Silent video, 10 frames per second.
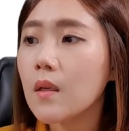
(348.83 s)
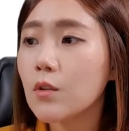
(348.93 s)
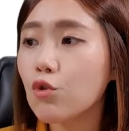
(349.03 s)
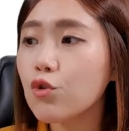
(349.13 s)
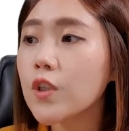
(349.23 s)

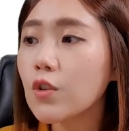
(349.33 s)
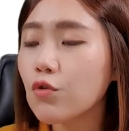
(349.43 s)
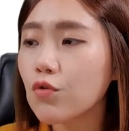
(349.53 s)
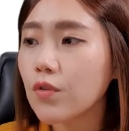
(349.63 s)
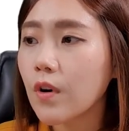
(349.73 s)
주식
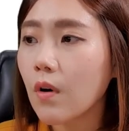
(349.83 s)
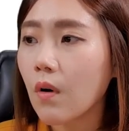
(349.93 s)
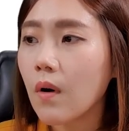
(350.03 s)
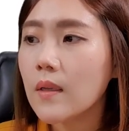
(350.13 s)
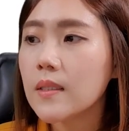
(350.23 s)

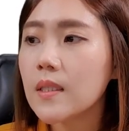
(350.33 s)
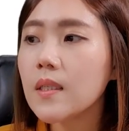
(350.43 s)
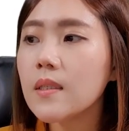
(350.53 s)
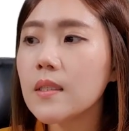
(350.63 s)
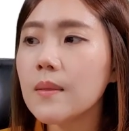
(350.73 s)
수는요.
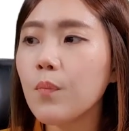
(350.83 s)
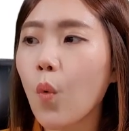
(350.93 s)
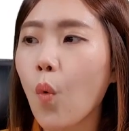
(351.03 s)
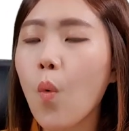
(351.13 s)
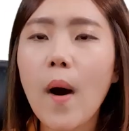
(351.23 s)

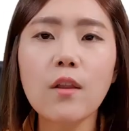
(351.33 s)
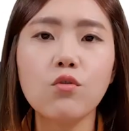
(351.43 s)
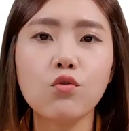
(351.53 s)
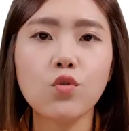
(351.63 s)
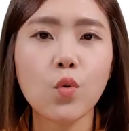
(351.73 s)
75만
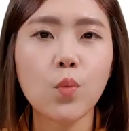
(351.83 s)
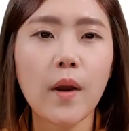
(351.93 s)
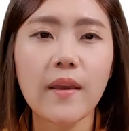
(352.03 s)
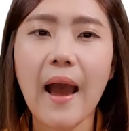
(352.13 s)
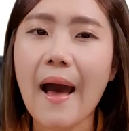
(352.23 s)
주
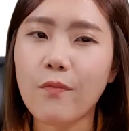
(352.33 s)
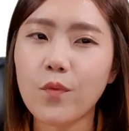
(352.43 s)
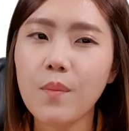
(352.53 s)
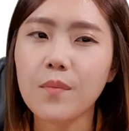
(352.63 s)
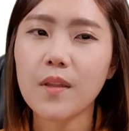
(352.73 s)
정도밖에 안
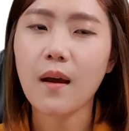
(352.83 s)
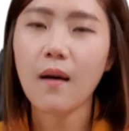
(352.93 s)
됩니다.